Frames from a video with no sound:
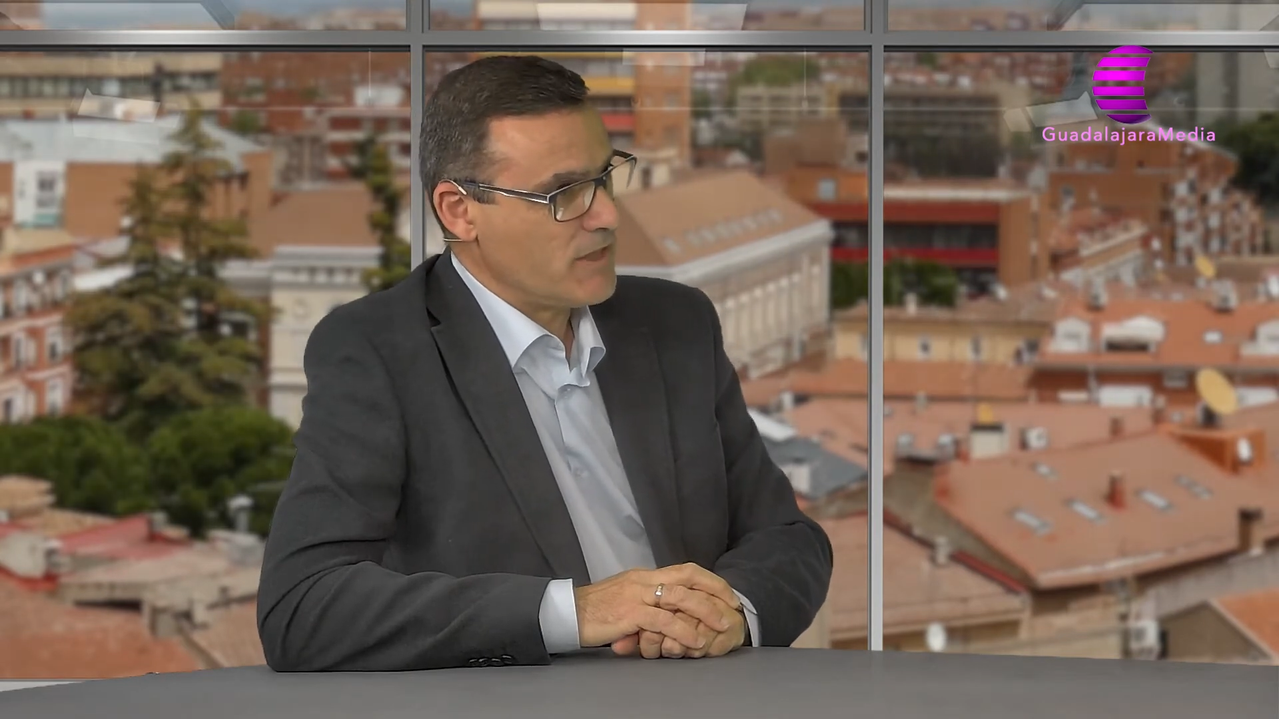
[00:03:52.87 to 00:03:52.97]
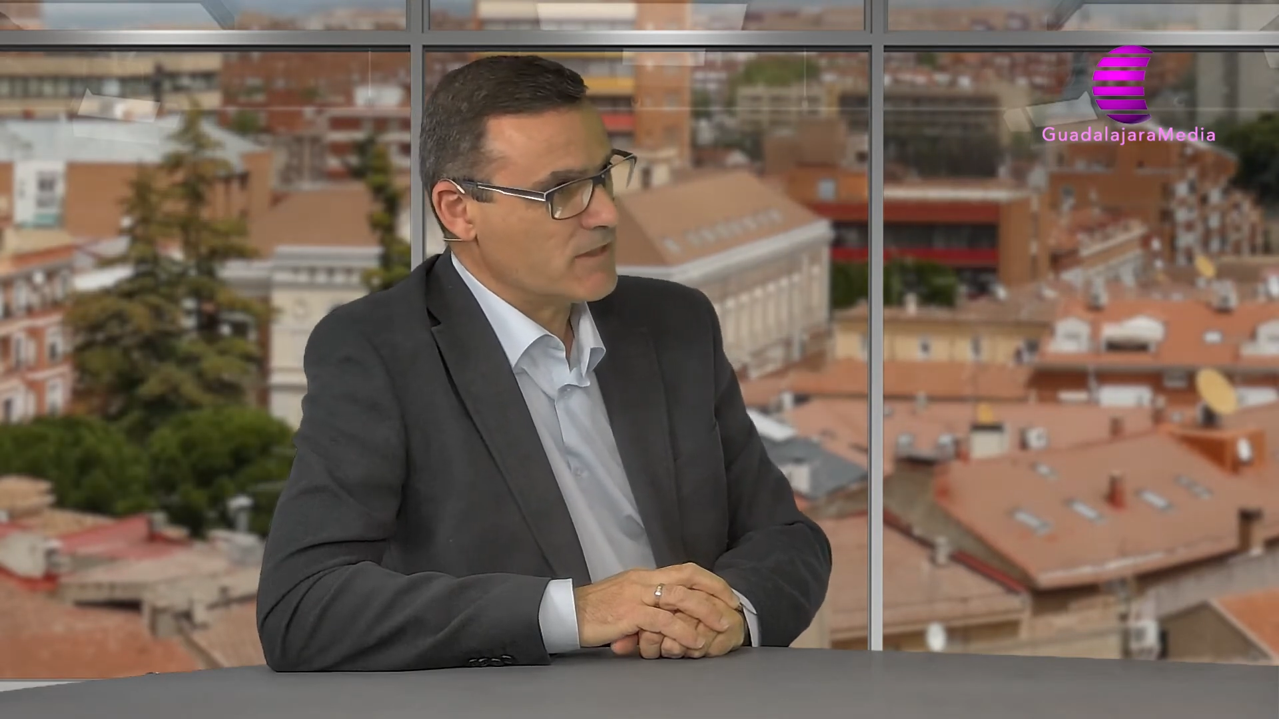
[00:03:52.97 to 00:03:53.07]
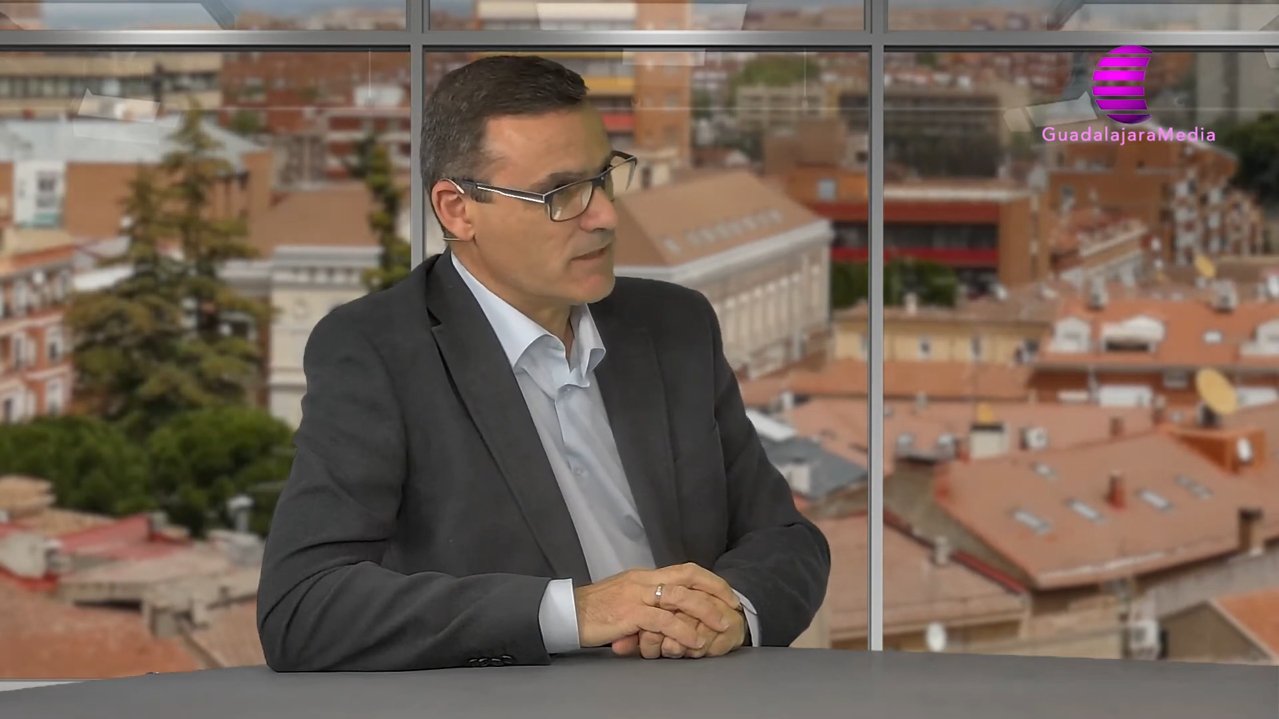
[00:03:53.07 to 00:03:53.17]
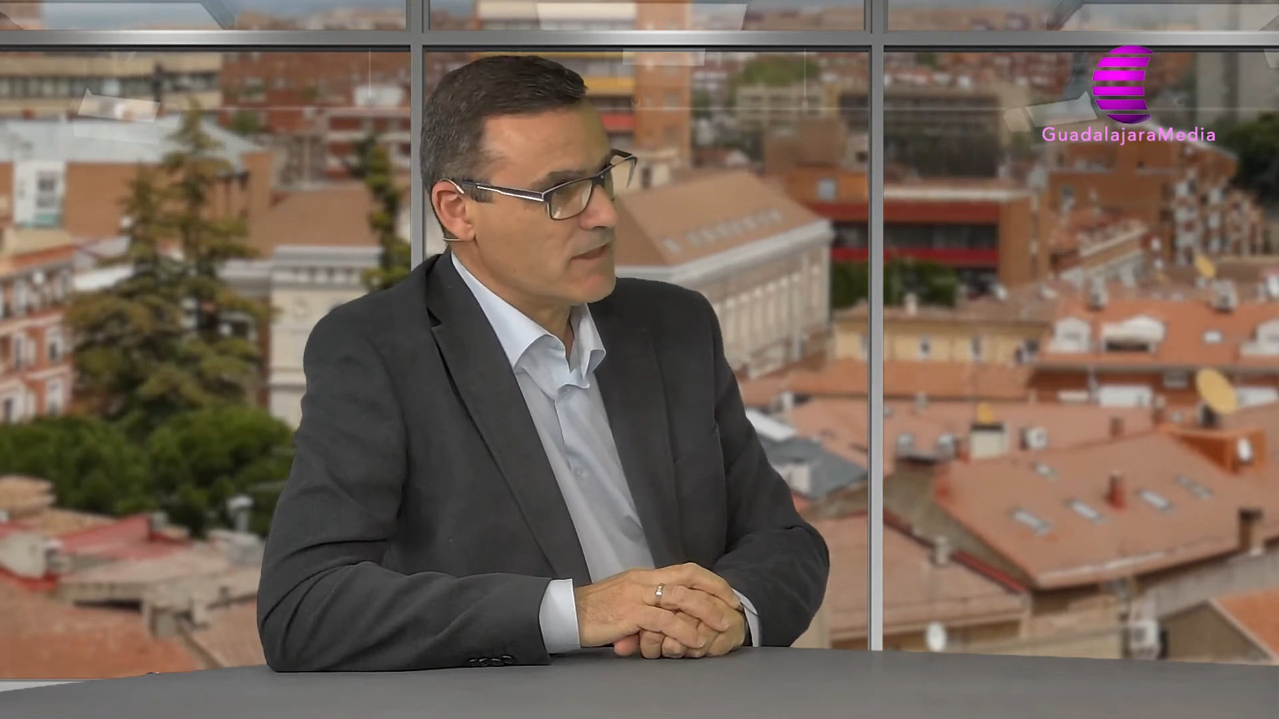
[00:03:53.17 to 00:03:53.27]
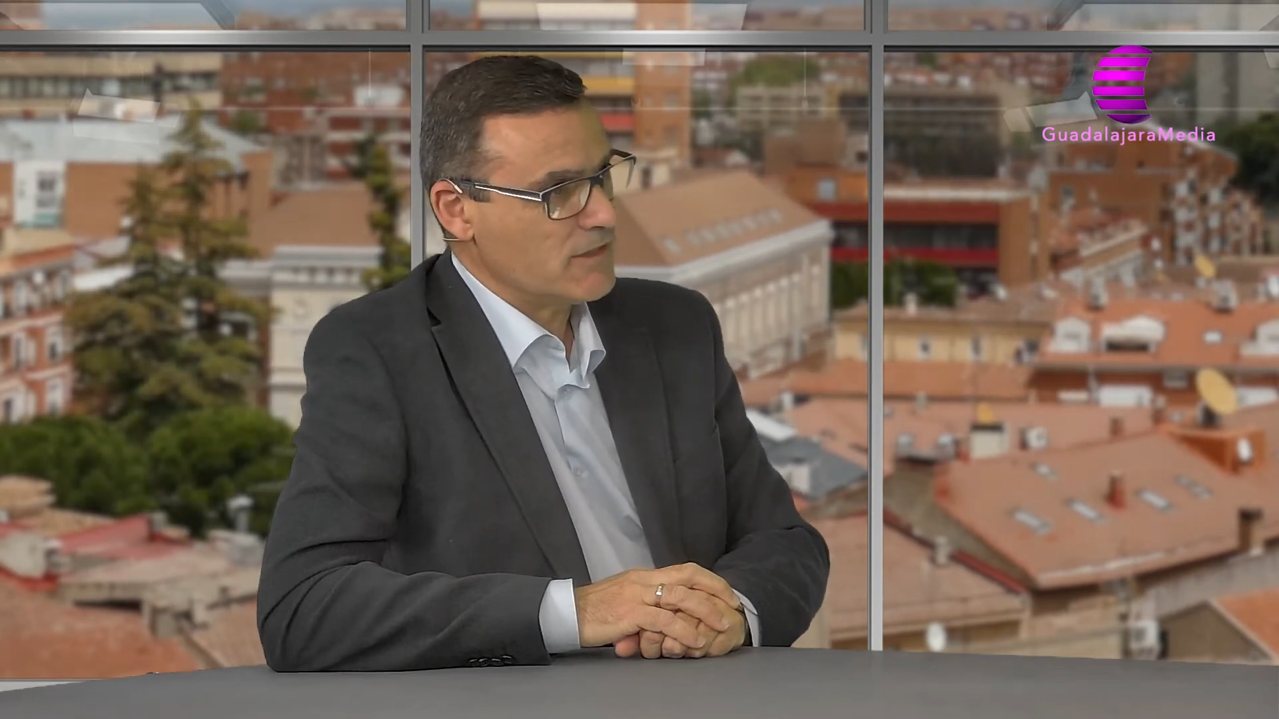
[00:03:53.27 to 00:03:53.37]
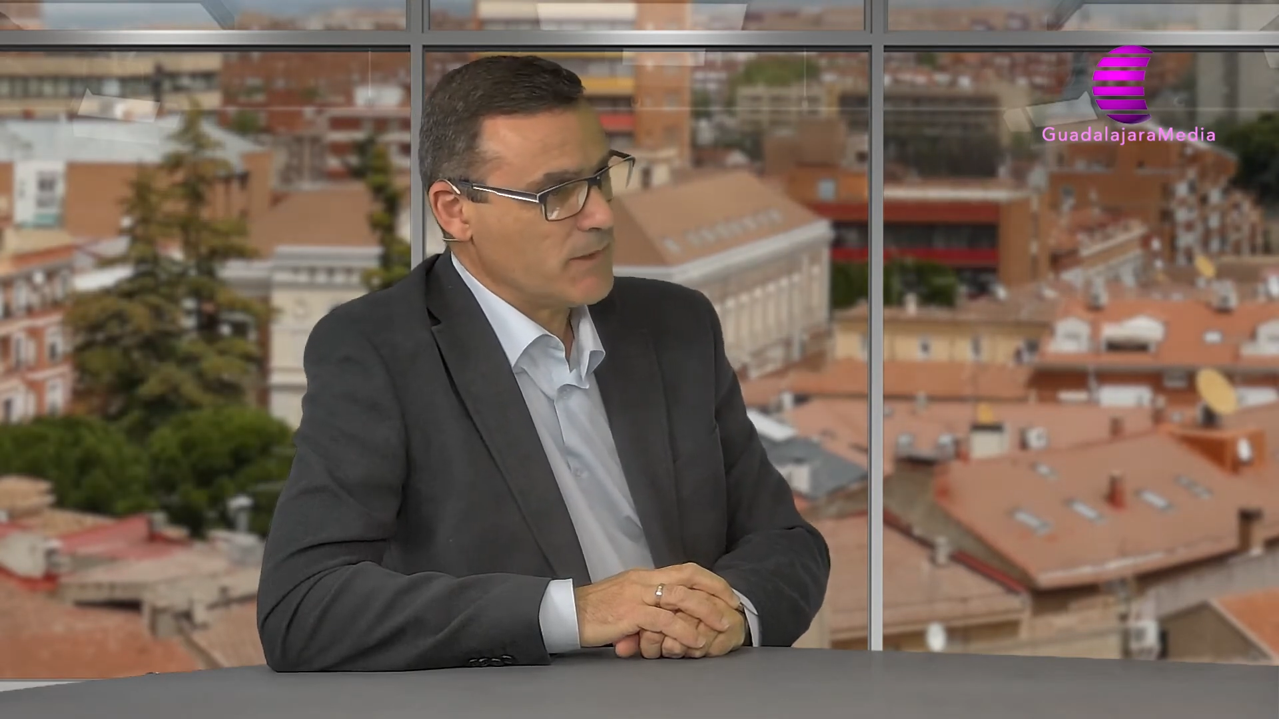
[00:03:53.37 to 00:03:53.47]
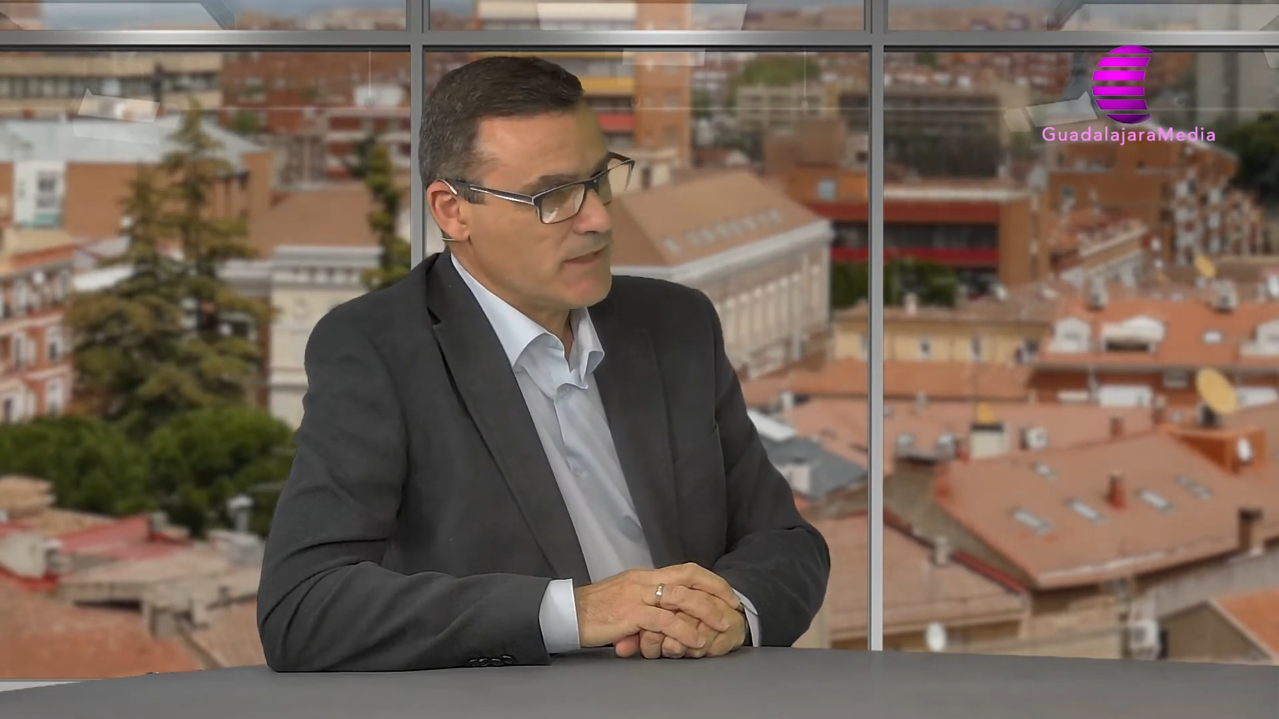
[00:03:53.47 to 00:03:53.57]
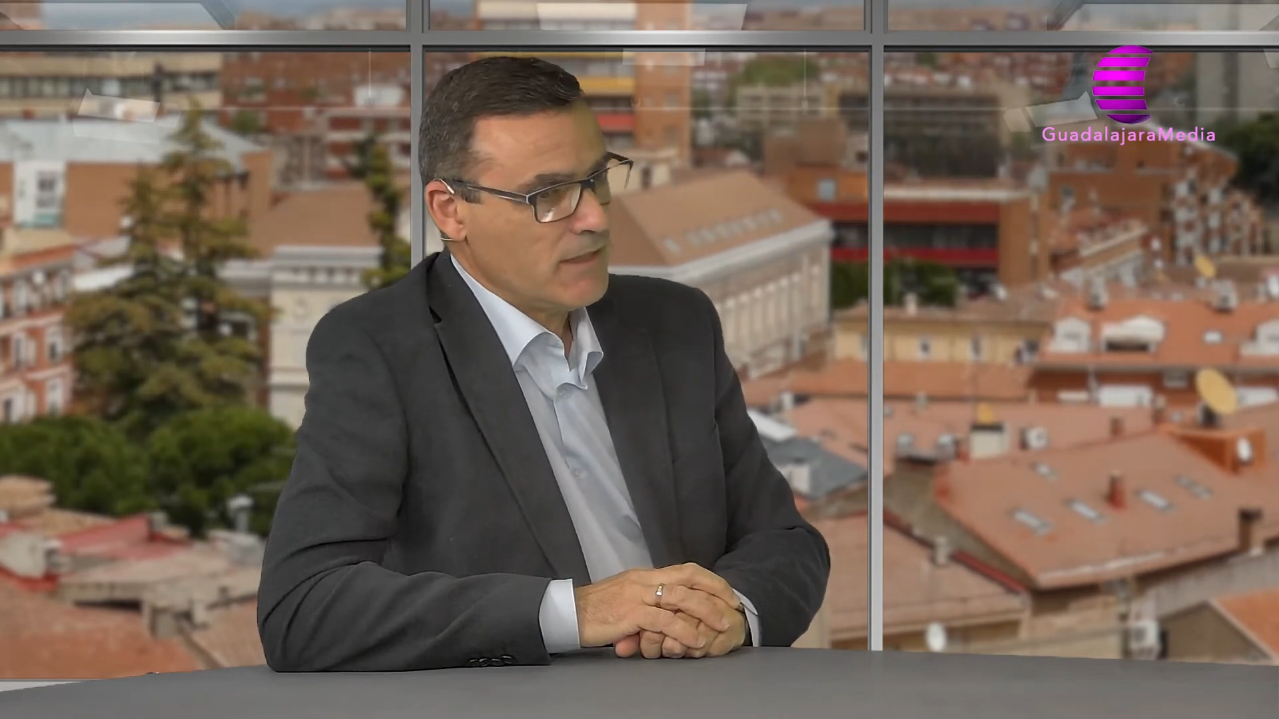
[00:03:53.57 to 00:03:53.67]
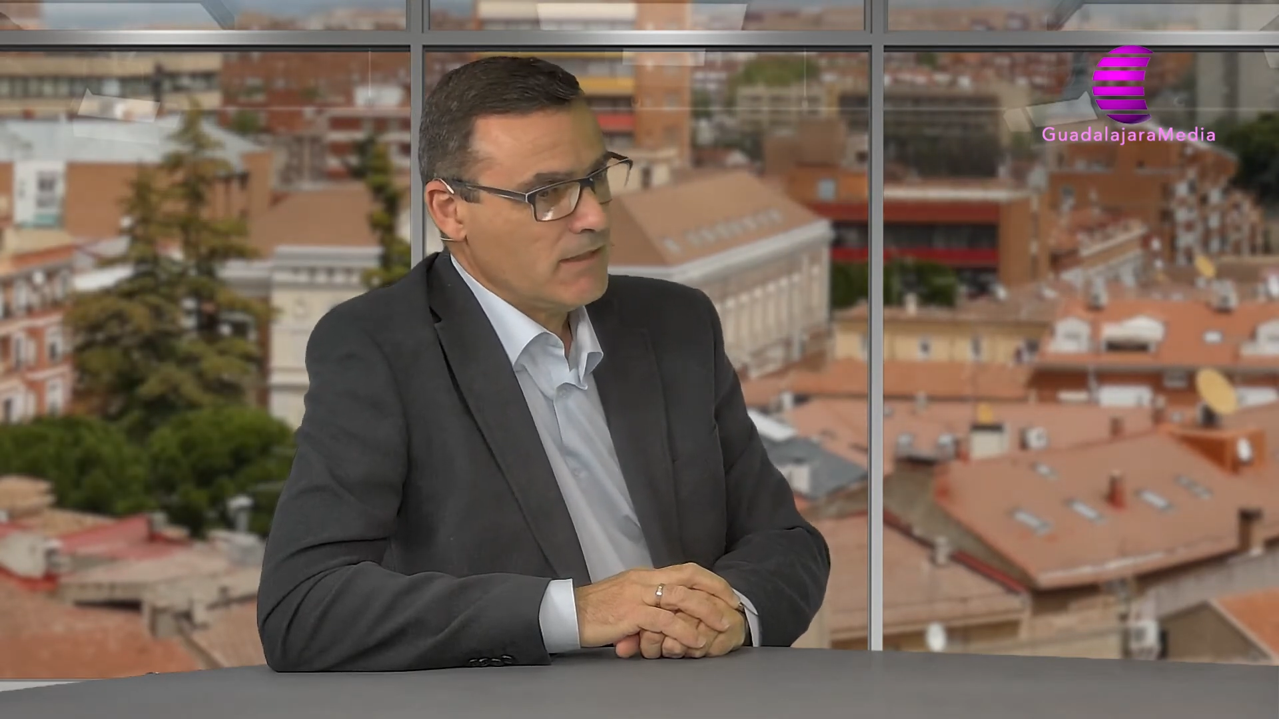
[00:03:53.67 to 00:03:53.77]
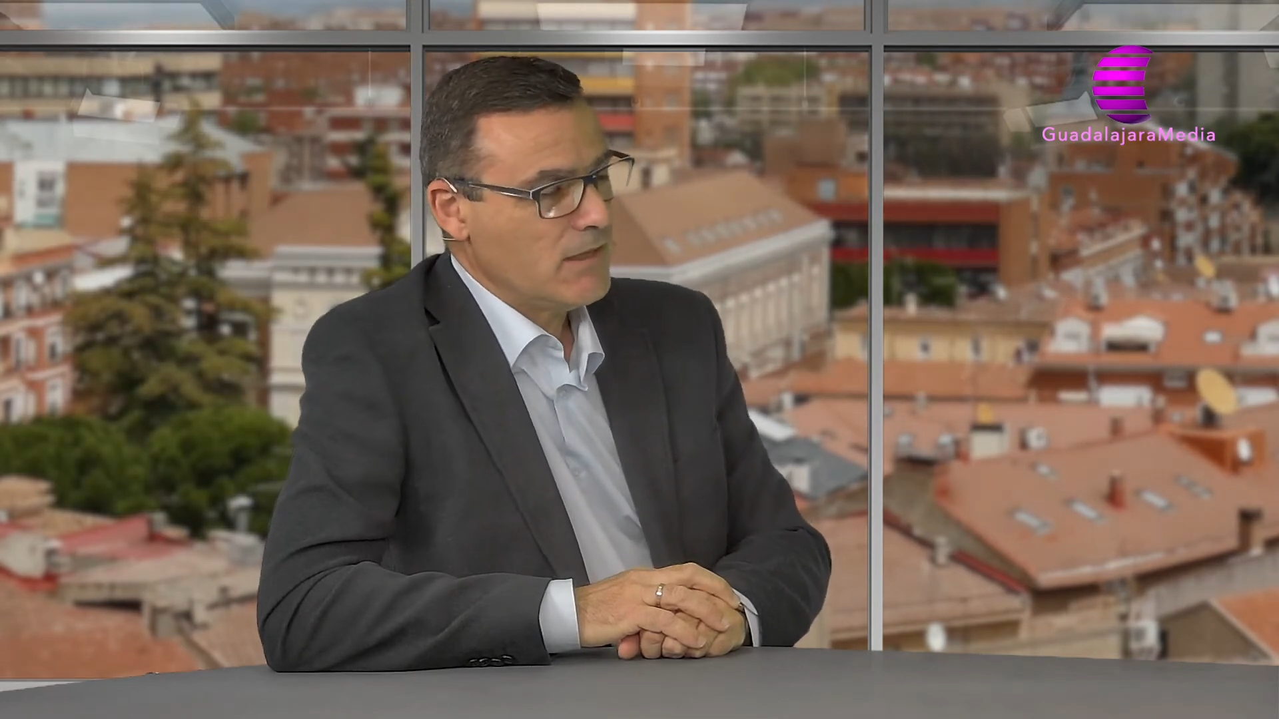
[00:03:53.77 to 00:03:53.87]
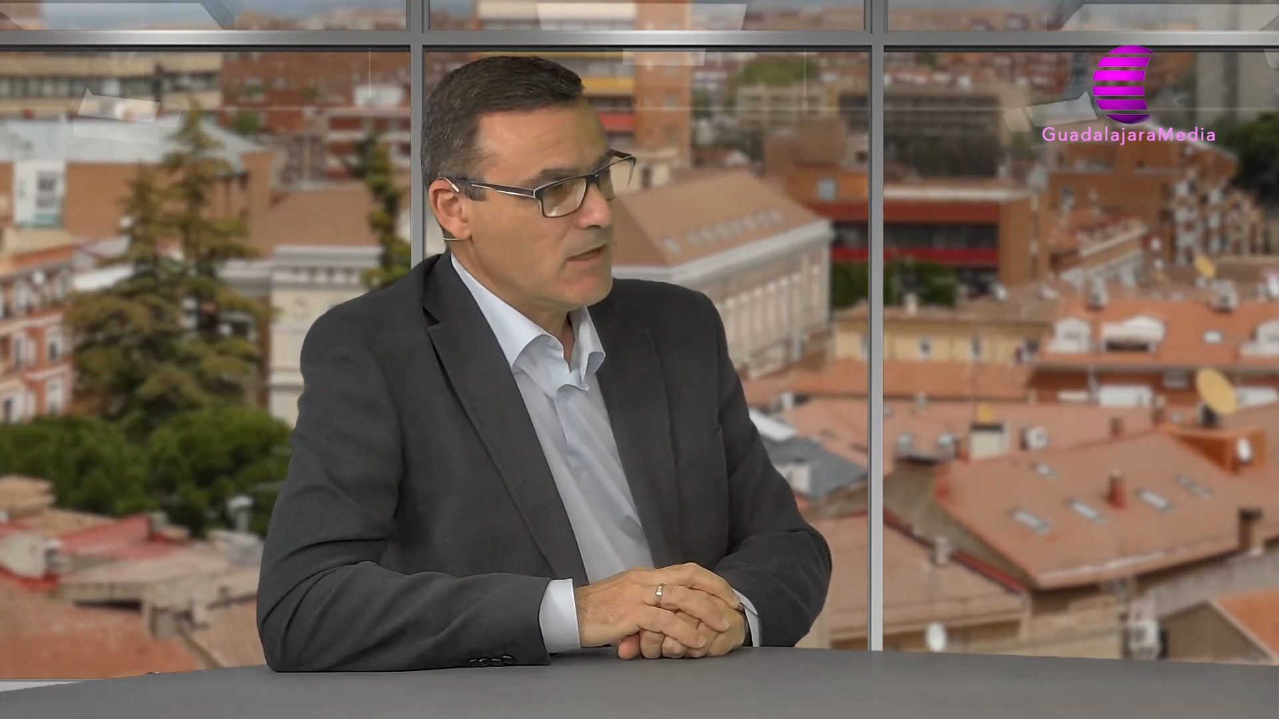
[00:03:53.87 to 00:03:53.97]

estatal de España,